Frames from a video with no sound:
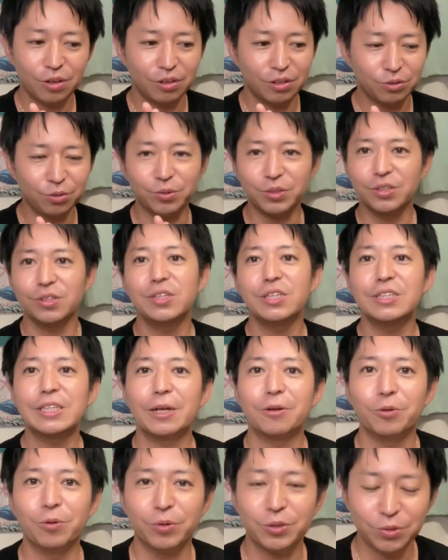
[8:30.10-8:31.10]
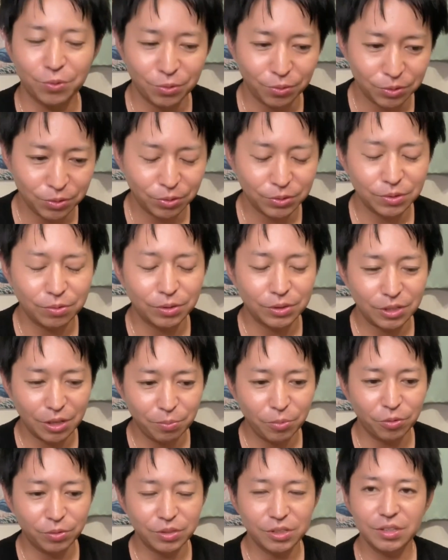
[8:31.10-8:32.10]
そのツインスターの特徴の一つとして
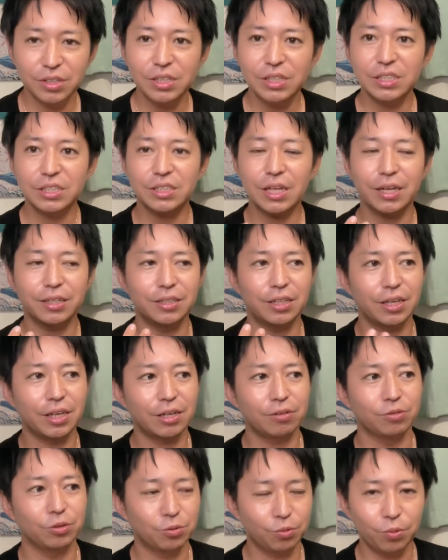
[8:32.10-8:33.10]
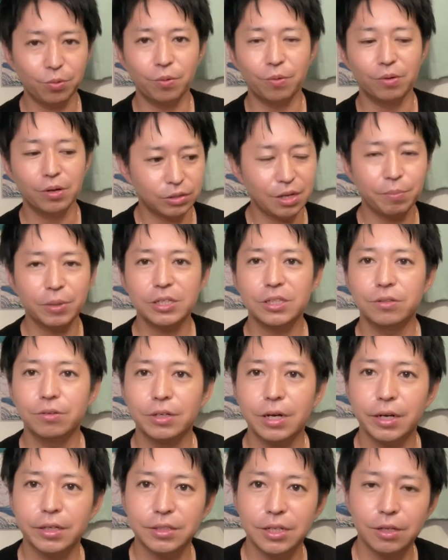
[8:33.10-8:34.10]
もツインスターに出会うと魂の
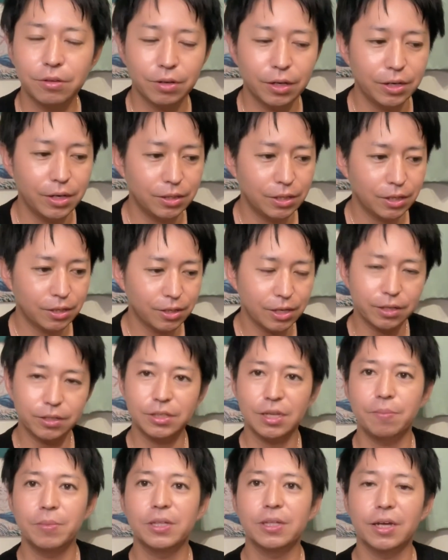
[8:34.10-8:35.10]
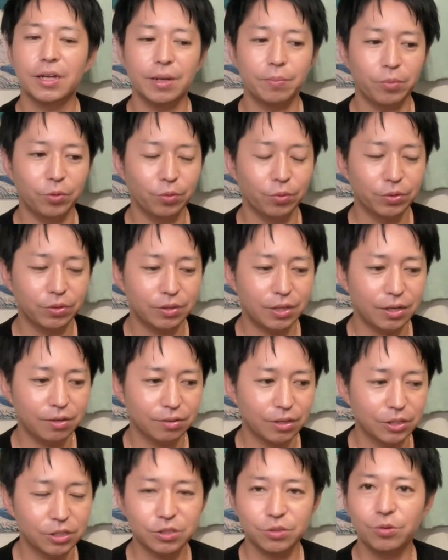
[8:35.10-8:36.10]
覚醒とか霊的覚醒みたいなものっていう
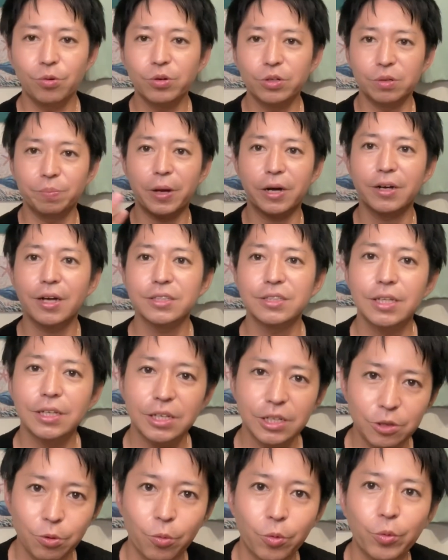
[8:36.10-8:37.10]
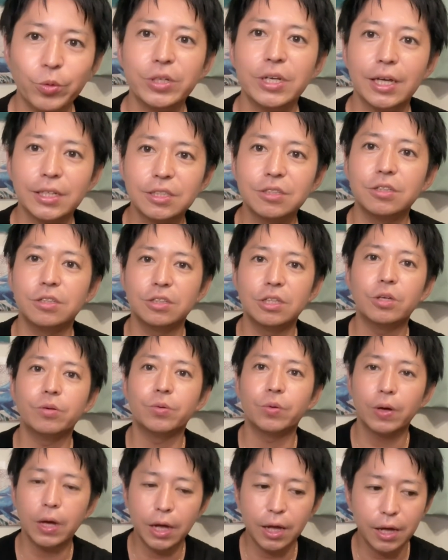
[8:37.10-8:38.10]
のがすごく爆発的に起こりやすいっていう
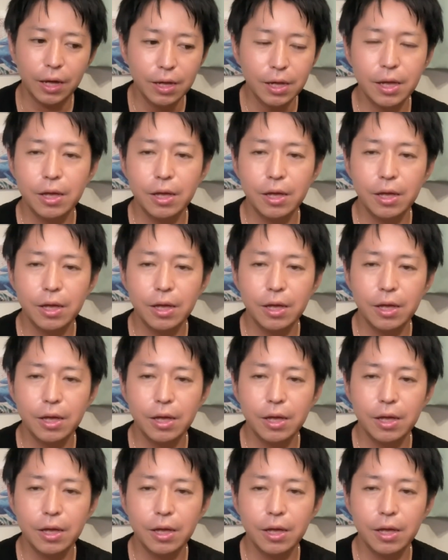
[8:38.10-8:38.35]
のが